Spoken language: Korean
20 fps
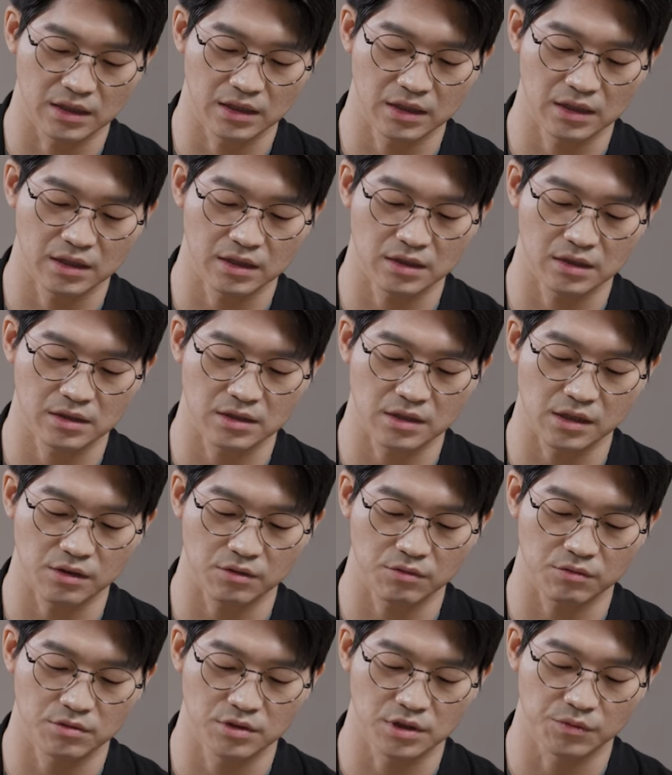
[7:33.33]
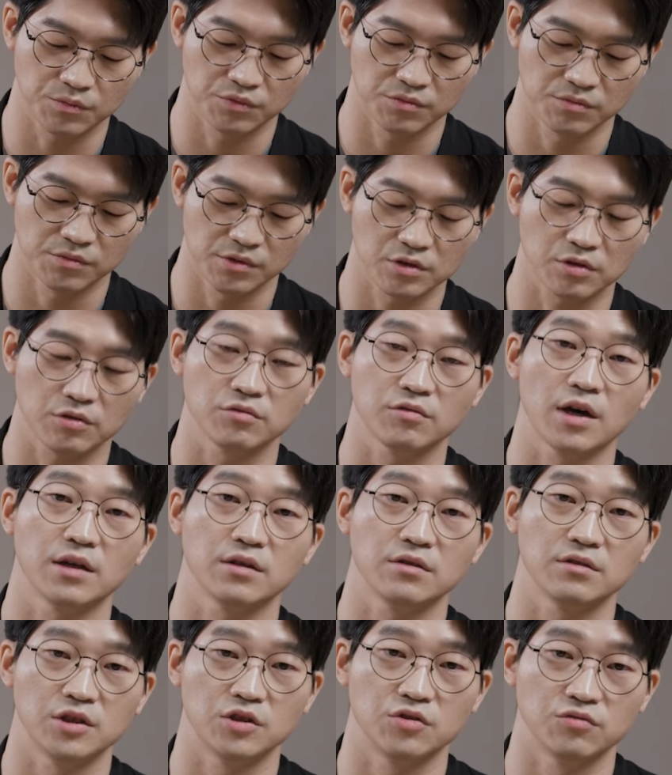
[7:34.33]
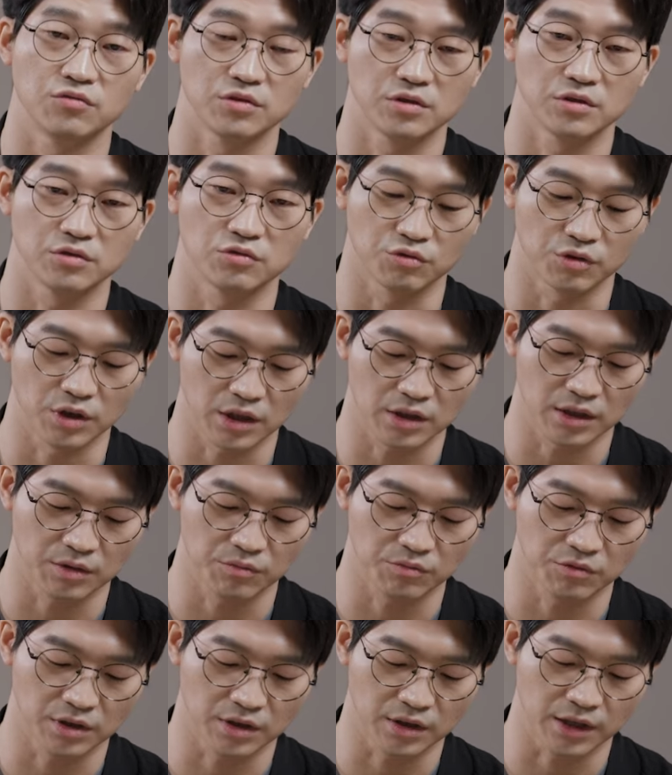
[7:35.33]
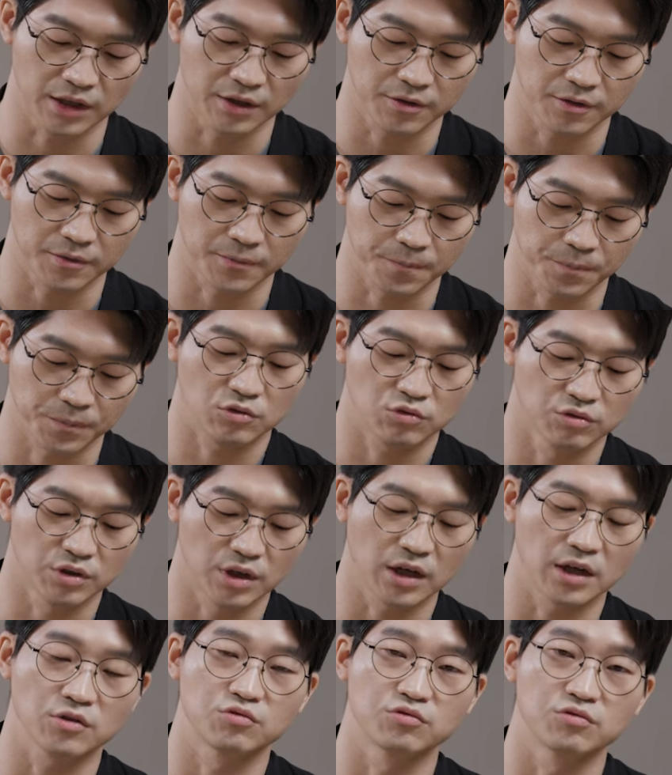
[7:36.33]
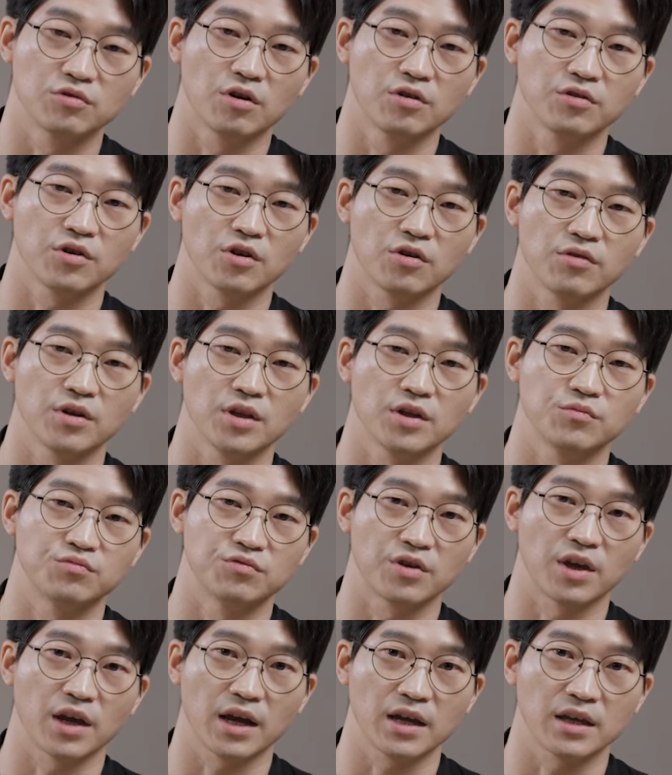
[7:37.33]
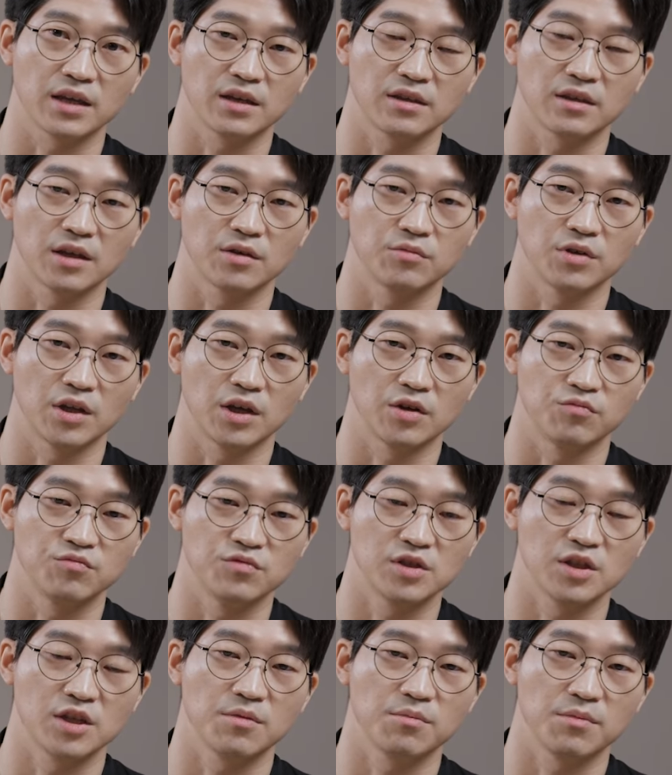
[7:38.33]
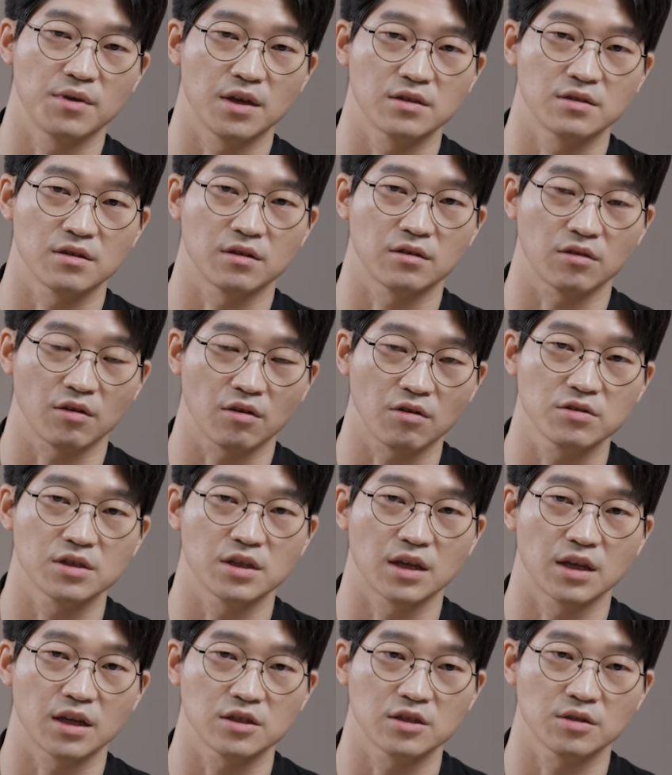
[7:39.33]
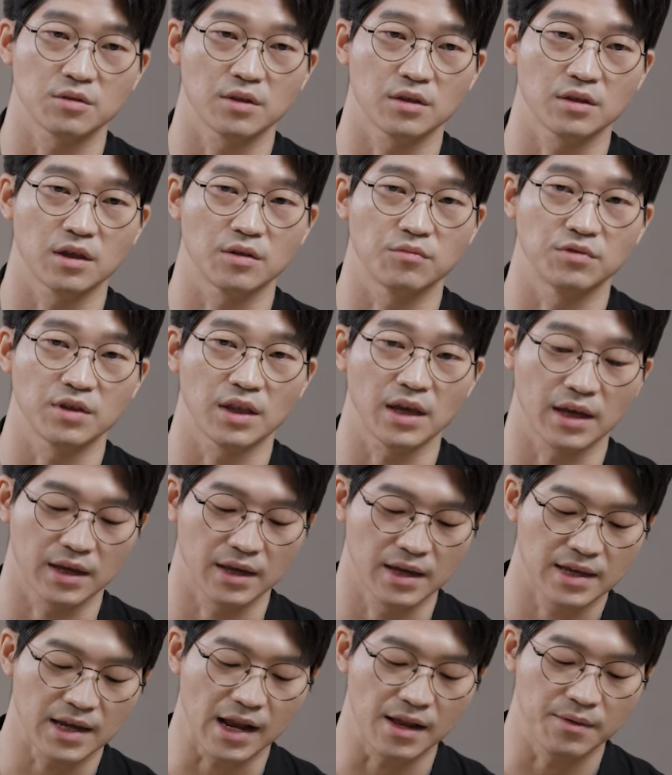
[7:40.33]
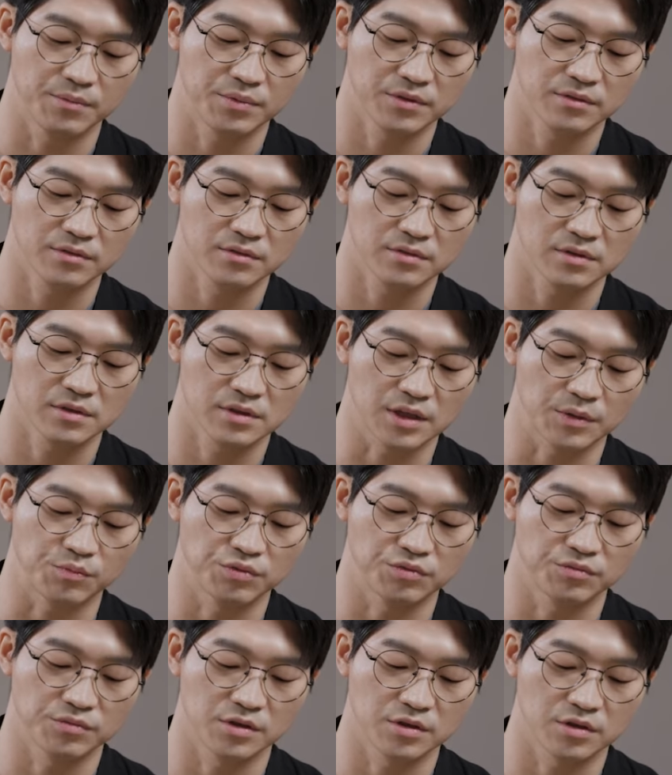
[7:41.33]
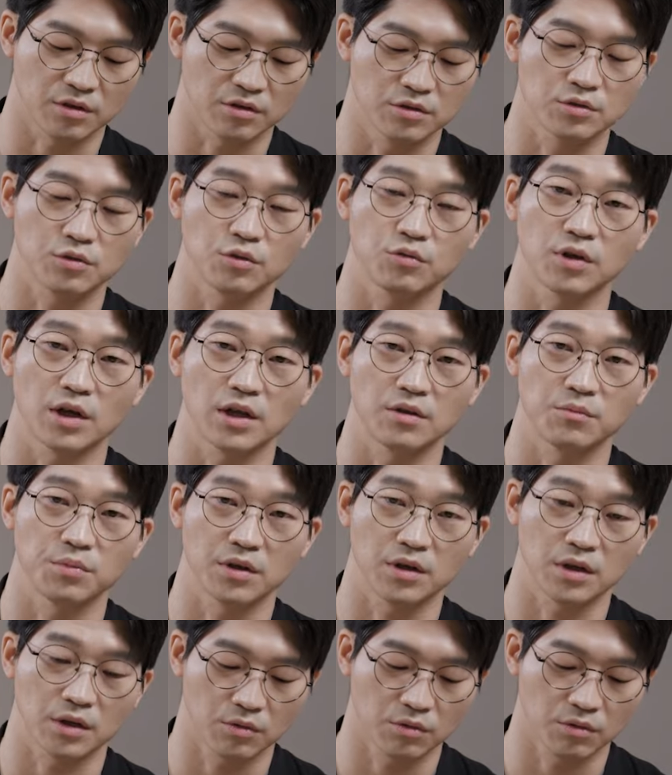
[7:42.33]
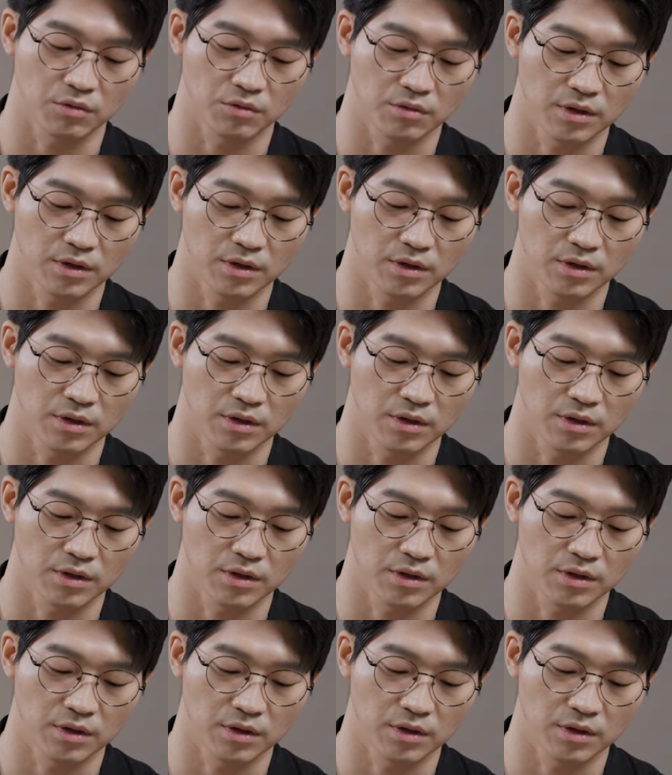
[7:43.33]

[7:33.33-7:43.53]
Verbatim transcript: 이 실리콘 제품을 선호하는 이유는 두께 때문인데요, 두께가 두꺼운 경우에는 무게가 있기 때문에 움직임에 의해서 떨어지기가 쉽기 때문에 얇은 제품을 저는 선호하는 편이고,